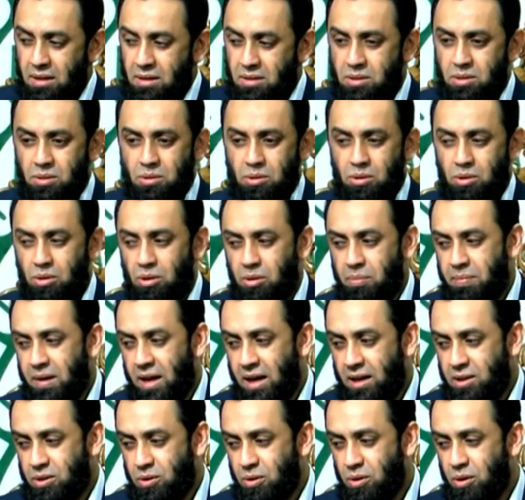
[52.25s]
तो
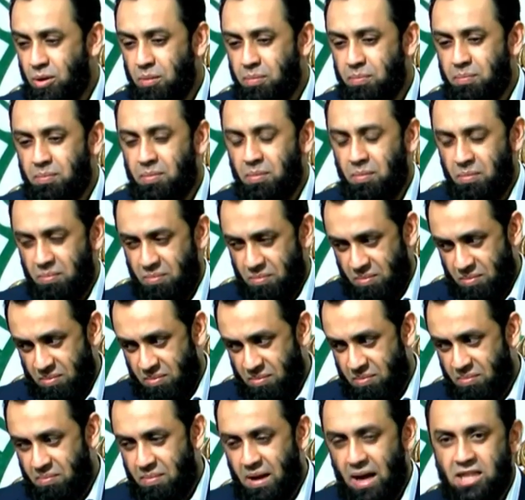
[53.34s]
एक तो
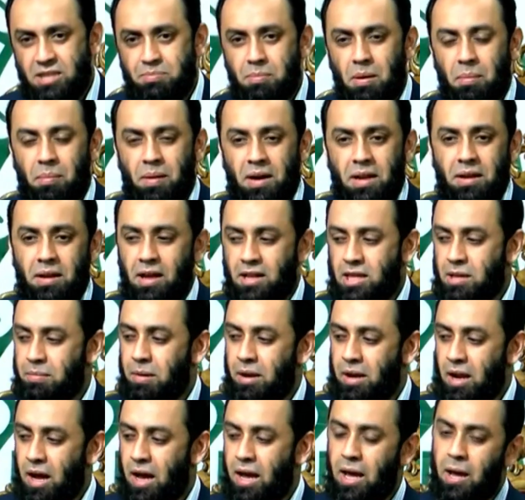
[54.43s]
मैच में बड़ी नेक
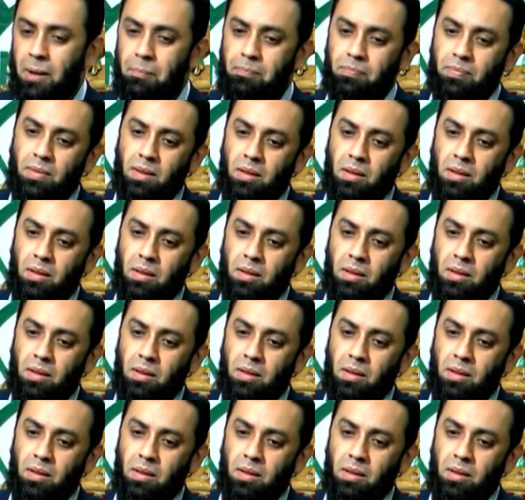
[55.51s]
तमन्नाएँ हैं